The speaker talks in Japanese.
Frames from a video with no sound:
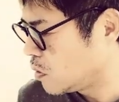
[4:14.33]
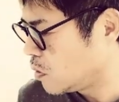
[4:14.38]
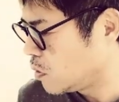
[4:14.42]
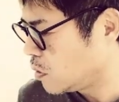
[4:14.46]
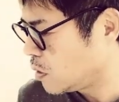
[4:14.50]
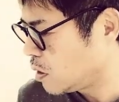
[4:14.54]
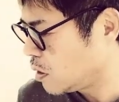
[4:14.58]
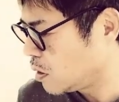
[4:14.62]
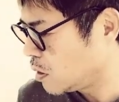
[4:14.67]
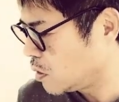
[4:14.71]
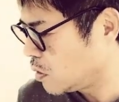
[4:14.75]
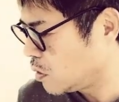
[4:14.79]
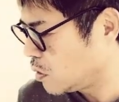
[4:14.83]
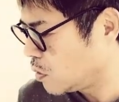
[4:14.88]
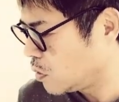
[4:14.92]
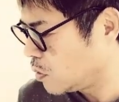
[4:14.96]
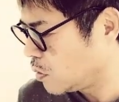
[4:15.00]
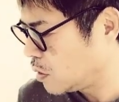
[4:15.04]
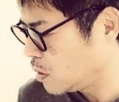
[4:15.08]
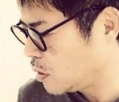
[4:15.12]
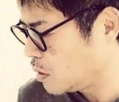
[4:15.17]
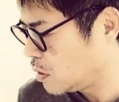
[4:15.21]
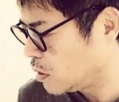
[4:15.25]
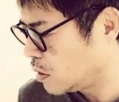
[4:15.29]
大きな要
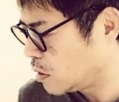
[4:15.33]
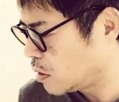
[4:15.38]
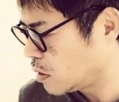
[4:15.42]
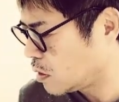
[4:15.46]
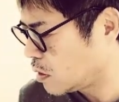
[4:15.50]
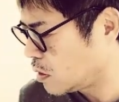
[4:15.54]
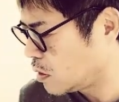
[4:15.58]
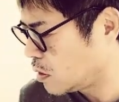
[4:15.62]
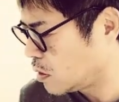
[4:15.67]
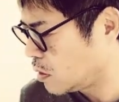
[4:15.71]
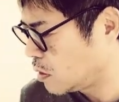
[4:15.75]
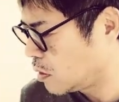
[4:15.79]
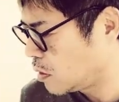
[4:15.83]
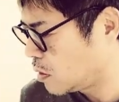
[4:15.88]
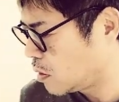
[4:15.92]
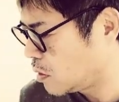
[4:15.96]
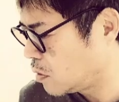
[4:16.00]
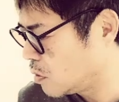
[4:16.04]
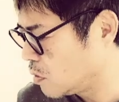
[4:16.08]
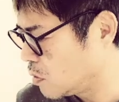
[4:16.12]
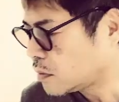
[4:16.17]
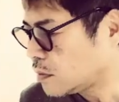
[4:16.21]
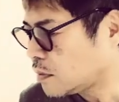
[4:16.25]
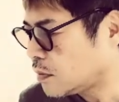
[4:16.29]
因だって
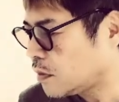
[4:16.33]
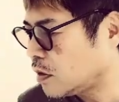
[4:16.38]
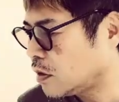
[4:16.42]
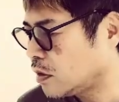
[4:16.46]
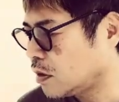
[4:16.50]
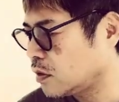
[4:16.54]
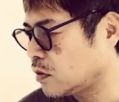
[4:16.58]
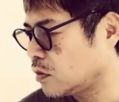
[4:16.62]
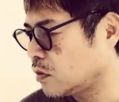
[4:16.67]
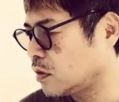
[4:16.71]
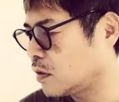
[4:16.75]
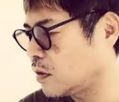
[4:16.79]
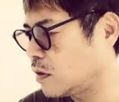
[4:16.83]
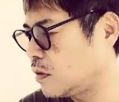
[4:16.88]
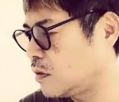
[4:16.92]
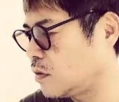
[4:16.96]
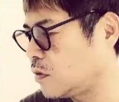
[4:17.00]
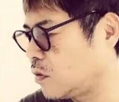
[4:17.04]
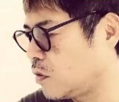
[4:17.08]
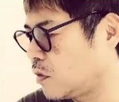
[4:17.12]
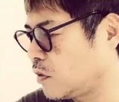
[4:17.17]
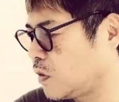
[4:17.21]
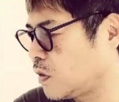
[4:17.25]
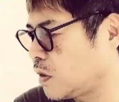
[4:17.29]
いう佐藤健
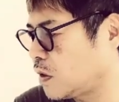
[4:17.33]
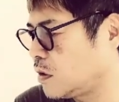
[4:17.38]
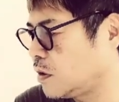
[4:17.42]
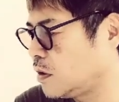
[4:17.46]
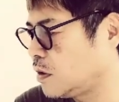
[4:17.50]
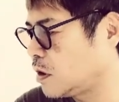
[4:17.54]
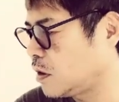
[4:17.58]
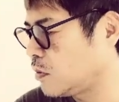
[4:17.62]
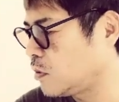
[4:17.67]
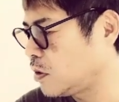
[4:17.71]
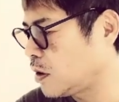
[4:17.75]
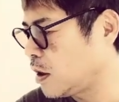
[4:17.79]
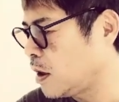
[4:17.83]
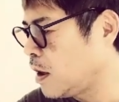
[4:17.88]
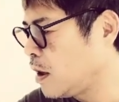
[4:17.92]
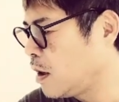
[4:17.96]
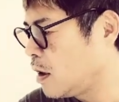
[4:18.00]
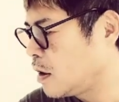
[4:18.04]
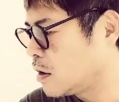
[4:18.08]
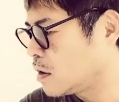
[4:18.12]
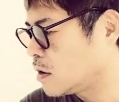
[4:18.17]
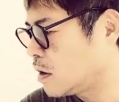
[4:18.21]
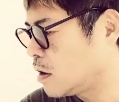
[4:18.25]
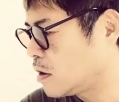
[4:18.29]
のオフィシャルインタビューで
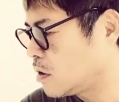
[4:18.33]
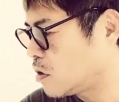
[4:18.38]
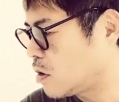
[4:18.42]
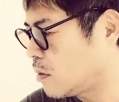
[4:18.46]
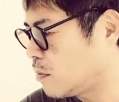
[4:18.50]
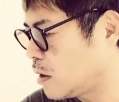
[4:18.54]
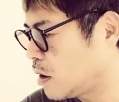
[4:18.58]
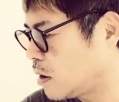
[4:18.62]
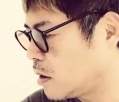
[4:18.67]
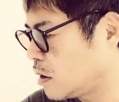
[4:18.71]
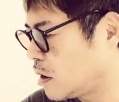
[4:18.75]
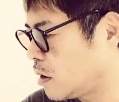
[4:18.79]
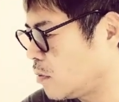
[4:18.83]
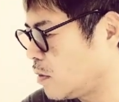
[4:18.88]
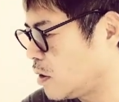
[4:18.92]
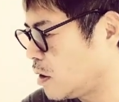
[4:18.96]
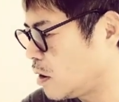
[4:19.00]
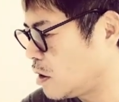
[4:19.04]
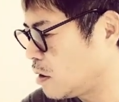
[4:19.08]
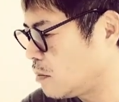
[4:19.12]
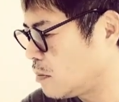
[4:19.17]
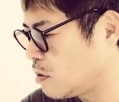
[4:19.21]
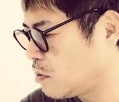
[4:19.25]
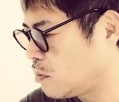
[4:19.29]
最初は漫画
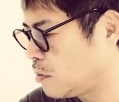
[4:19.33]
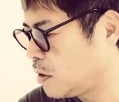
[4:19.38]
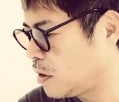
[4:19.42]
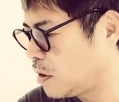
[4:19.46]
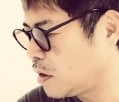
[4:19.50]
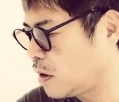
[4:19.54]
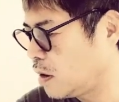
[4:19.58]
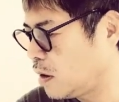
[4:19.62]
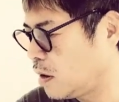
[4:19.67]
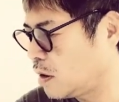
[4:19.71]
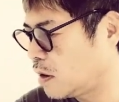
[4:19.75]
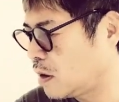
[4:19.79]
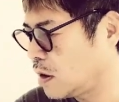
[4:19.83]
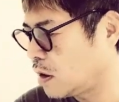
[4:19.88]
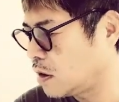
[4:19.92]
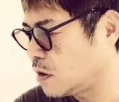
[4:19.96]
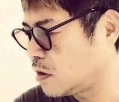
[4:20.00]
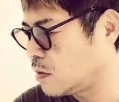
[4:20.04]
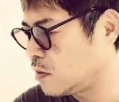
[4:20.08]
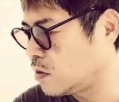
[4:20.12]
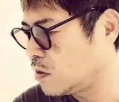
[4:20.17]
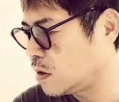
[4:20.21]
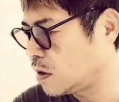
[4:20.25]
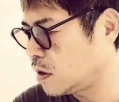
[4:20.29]
もアニメも見ていた
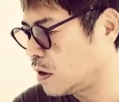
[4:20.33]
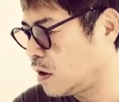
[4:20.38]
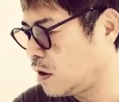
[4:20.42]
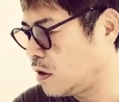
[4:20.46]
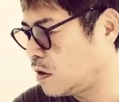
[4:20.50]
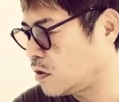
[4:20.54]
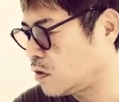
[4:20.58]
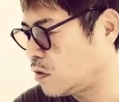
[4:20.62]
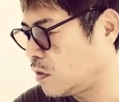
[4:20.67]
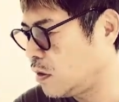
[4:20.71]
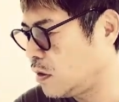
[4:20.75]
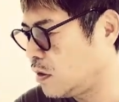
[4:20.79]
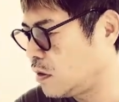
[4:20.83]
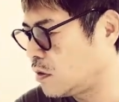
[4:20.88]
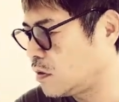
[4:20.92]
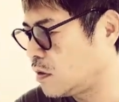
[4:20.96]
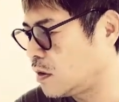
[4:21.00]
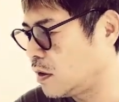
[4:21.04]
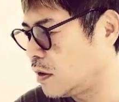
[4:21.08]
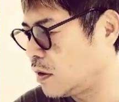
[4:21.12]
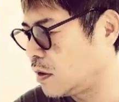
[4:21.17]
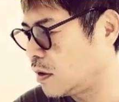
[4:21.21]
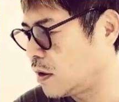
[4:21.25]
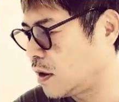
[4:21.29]
自分が剣士を演じ
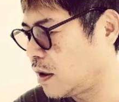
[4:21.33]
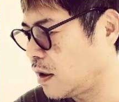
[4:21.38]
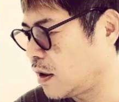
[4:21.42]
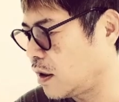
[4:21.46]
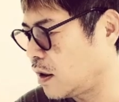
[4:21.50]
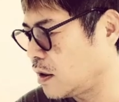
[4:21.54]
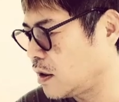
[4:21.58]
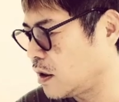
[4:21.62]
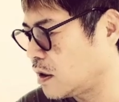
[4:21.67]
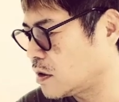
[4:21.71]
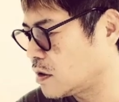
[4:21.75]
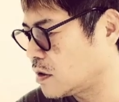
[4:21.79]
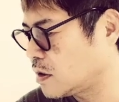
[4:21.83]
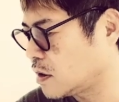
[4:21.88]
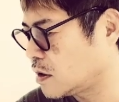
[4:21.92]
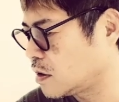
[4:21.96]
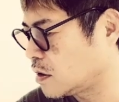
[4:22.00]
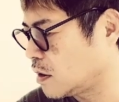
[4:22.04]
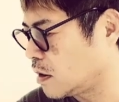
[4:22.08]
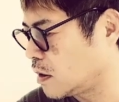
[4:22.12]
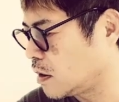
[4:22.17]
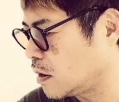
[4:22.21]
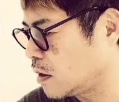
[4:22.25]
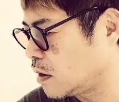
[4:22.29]
るなんて怪しさ
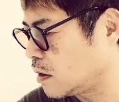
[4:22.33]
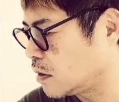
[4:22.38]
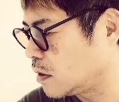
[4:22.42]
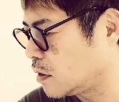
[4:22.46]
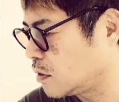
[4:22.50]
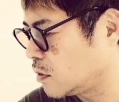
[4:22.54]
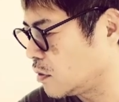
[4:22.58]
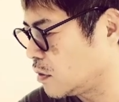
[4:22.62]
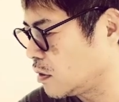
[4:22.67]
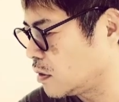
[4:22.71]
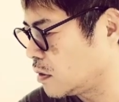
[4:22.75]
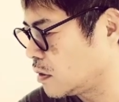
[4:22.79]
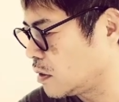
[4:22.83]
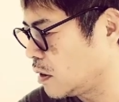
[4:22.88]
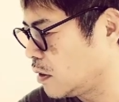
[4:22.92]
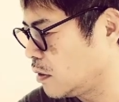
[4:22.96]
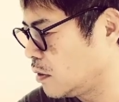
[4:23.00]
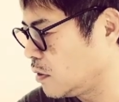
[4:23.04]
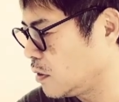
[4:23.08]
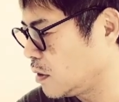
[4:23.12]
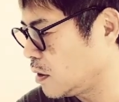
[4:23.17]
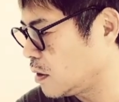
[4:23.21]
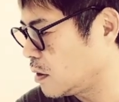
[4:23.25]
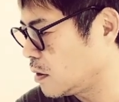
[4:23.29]
しかなかったと言って
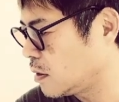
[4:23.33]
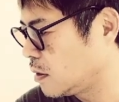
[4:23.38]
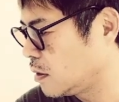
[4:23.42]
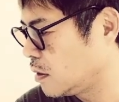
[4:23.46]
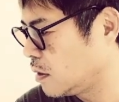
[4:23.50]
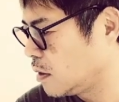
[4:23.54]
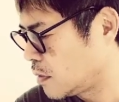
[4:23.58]
いるが